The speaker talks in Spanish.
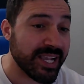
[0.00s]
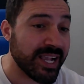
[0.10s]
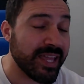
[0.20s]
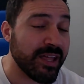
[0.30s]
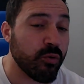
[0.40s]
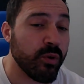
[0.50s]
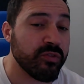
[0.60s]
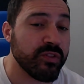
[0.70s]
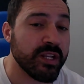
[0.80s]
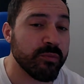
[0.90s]
Que cada
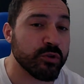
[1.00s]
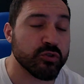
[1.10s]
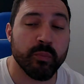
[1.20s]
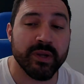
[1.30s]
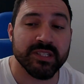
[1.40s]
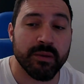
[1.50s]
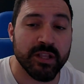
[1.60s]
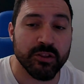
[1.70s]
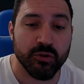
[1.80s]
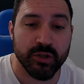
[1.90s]
juez tiene pues su
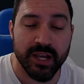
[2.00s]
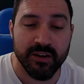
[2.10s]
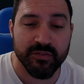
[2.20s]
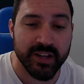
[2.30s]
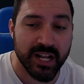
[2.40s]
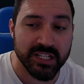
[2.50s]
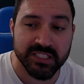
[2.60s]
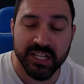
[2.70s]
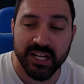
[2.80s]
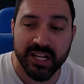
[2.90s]
pensamiento y al final
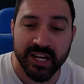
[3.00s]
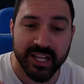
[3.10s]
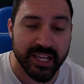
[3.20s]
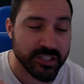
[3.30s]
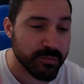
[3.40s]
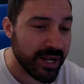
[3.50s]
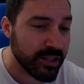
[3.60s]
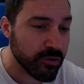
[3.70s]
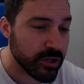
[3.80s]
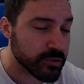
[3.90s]
si él cree que es
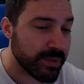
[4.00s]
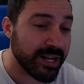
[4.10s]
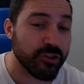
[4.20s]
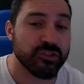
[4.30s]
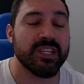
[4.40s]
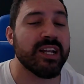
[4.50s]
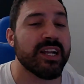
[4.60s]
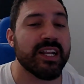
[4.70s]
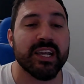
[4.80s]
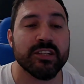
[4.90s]
válido, es válido. Si él
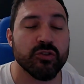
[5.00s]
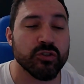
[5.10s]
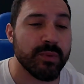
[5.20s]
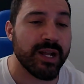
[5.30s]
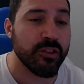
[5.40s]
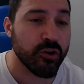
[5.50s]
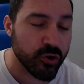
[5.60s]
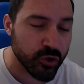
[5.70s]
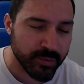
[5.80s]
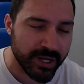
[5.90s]
cree que no es válido,
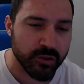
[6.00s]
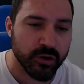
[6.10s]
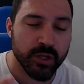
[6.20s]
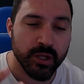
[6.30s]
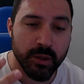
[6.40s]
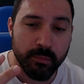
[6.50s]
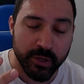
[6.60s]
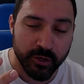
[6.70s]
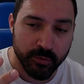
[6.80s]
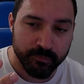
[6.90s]
no es válido.
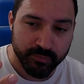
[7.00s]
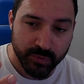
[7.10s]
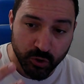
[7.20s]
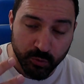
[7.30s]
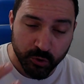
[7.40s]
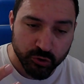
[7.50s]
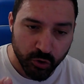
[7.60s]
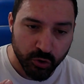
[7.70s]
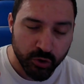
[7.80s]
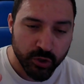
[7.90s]
Pero como
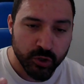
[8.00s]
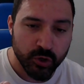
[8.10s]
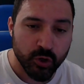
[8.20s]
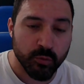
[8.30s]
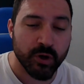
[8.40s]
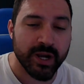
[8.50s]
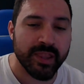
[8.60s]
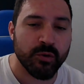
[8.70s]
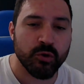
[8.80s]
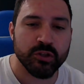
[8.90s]
todo, como
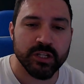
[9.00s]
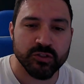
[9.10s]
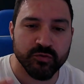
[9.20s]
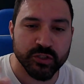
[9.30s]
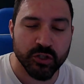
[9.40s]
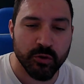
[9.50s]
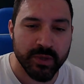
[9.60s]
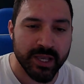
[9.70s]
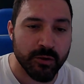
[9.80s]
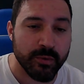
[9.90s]
cada uno tiene su
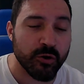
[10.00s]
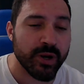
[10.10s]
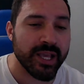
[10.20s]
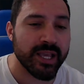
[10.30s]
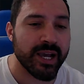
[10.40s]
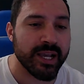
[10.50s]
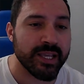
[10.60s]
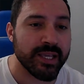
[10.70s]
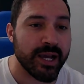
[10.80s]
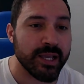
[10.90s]
fisonomía y a lo mejor hay,
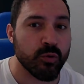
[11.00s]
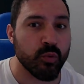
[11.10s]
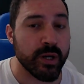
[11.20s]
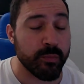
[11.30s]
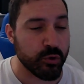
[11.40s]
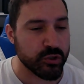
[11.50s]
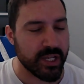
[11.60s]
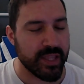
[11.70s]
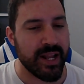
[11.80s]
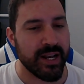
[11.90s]
hay, hay cuerpos
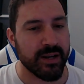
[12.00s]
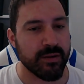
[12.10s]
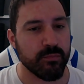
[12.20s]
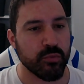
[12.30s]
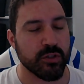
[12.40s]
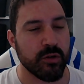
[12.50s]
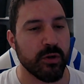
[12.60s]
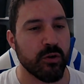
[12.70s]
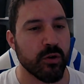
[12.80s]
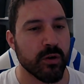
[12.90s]
que dan, pues a lo
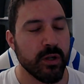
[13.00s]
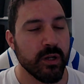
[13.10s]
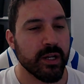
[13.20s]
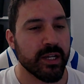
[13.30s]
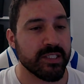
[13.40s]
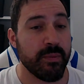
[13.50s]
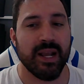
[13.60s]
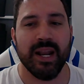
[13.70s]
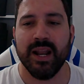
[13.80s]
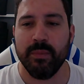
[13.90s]
mejor que se ve
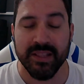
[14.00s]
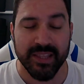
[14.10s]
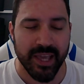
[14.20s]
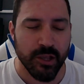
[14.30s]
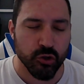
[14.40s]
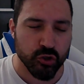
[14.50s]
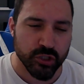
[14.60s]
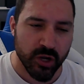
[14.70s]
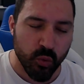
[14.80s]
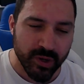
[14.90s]
claramente y hay otros
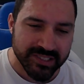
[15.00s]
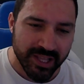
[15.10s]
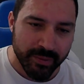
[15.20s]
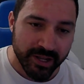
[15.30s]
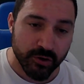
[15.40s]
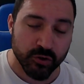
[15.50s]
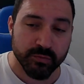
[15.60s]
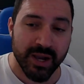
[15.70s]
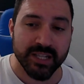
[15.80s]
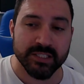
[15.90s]
que cuesta verlos
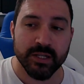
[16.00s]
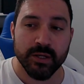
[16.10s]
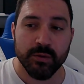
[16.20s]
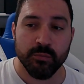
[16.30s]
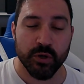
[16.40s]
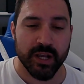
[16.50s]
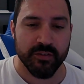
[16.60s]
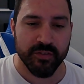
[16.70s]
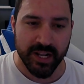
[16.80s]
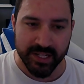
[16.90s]
más, porque
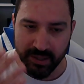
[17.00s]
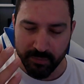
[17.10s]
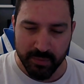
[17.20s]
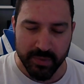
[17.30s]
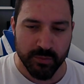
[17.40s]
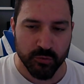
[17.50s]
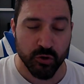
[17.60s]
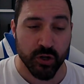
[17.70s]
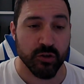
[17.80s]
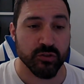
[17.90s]
al final también veremos
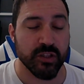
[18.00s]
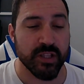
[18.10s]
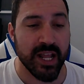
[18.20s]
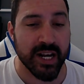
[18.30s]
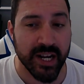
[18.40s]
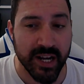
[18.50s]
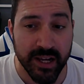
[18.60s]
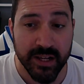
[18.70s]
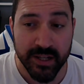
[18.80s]
lo que nos dice la regla.